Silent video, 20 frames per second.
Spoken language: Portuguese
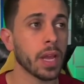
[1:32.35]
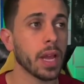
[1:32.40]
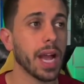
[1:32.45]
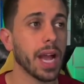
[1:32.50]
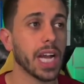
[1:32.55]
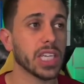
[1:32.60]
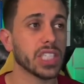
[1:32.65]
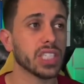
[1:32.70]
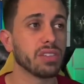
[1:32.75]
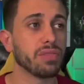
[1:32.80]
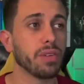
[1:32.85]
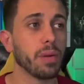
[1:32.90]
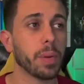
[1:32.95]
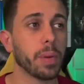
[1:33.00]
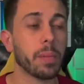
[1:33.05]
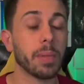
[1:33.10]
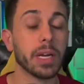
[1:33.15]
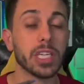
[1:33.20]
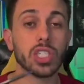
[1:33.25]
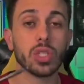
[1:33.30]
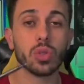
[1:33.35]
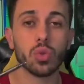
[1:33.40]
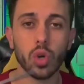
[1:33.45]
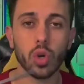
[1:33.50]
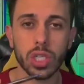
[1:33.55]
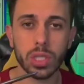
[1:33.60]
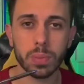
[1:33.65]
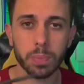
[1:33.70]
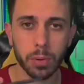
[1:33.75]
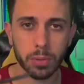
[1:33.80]
A gente foi para mais de
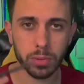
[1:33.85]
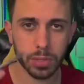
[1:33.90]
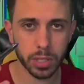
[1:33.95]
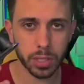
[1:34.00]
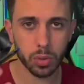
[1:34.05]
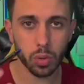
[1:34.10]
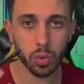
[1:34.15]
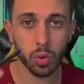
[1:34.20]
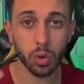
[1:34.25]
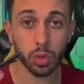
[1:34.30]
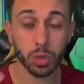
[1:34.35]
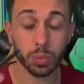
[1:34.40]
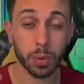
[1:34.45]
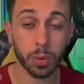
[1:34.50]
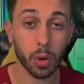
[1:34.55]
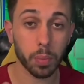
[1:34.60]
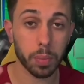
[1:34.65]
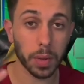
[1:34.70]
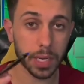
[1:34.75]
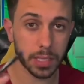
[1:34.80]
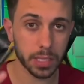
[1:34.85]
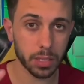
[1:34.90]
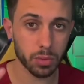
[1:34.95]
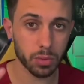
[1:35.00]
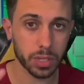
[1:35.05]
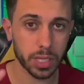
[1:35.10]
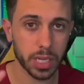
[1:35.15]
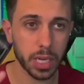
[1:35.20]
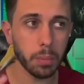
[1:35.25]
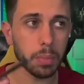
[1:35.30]
2.5 gols para operação
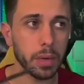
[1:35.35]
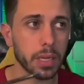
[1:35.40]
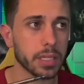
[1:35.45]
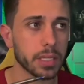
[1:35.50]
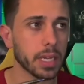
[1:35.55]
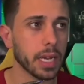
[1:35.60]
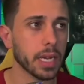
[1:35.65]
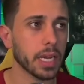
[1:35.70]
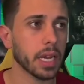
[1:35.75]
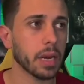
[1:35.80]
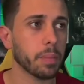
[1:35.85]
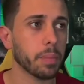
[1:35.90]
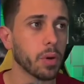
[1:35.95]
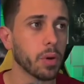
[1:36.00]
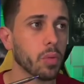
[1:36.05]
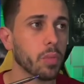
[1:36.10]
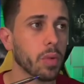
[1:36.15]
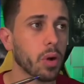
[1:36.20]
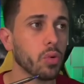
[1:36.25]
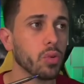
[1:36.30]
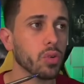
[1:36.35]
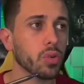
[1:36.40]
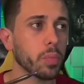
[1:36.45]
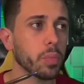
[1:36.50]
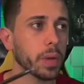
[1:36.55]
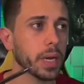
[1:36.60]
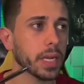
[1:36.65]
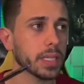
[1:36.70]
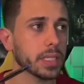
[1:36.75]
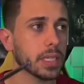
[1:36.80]
simples, aqui era para uma única
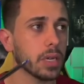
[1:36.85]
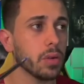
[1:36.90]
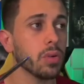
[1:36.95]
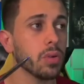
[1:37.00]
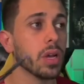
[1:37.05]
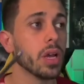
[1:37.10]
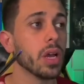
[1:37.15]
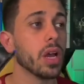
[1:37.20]
operação.